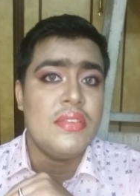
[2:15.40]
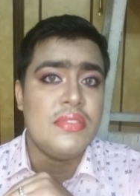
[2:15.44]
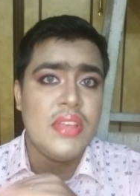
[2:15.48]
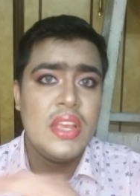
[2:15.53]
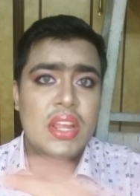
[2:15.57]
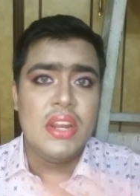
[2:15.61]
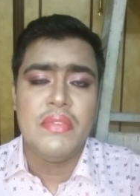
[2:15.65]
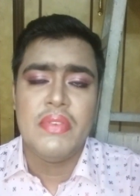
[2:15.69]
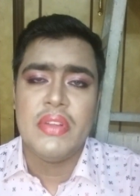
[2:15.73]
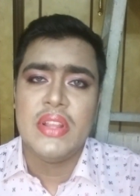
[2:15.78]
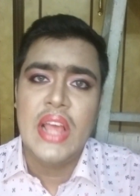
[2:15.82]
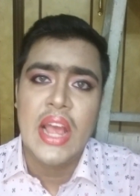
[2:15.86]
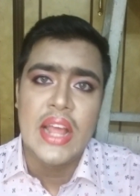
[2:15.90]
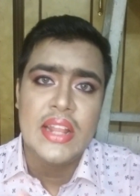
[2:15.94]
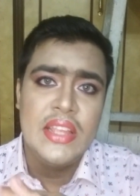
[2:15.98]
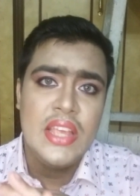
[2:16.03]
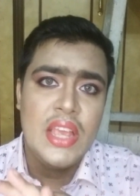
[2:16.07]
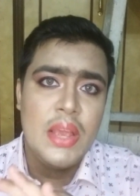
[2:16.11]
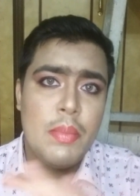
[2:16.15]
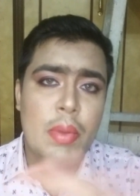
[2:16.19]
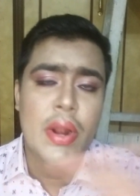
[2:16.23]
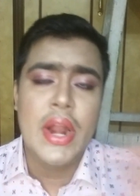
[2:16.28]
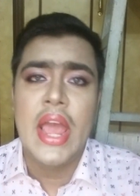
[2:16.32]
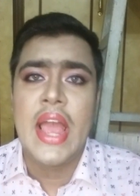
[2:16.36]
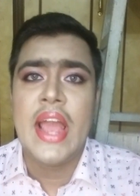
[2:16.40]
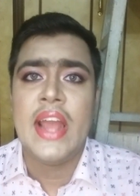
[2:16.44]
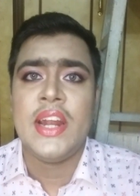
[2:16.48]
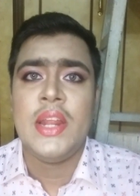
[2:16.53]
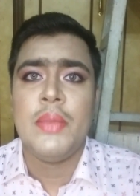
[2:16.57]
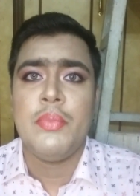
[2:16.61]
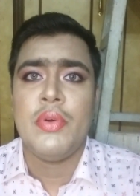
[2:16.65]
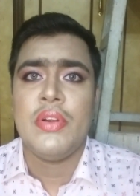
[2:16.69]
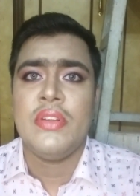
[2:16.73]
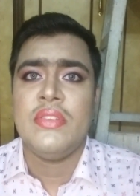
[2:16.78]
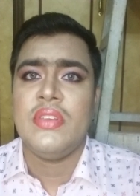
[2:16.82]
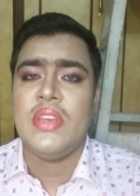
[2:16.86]
ஸ்கின் வந்து அதிகமான
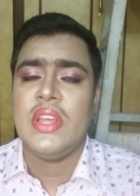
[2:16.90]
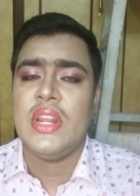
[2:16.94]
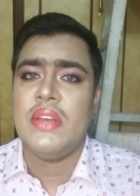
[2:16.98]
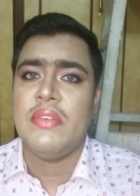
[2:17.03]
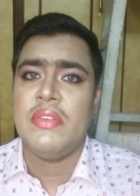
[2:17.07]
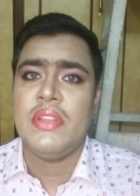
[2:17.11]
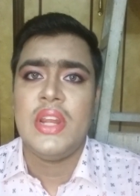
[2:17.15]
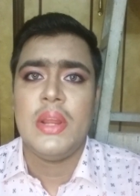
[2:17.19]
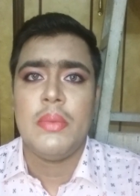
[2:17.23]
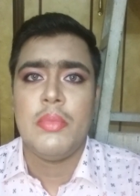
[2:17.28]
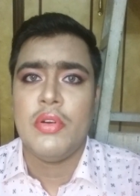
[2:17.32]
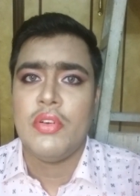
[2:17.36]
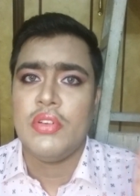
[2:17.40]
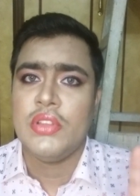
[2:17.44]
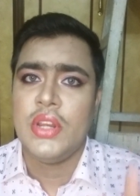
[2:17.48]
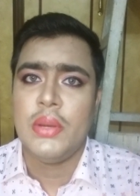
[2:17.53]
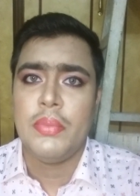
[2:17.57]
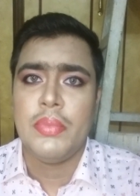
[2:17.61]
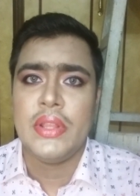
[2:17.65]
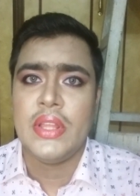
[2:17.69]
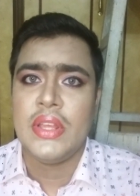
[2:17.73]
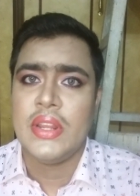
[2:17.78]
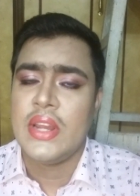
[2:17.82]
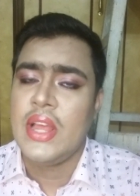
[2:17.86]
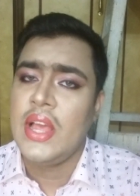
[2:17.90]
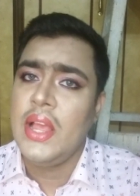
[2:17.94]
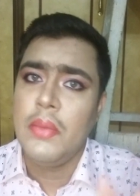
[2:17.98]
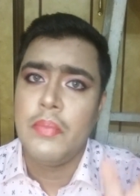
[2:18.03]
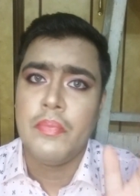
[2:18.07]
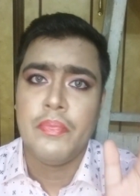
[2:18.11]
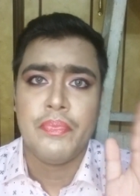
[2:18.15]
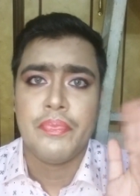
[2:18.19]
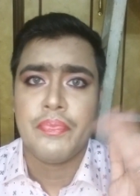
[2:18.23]
ஆக்டிவ் ஸ்கின்னை வந்து நமக்கு வந்துட்டு பார்த்திங்கன்னா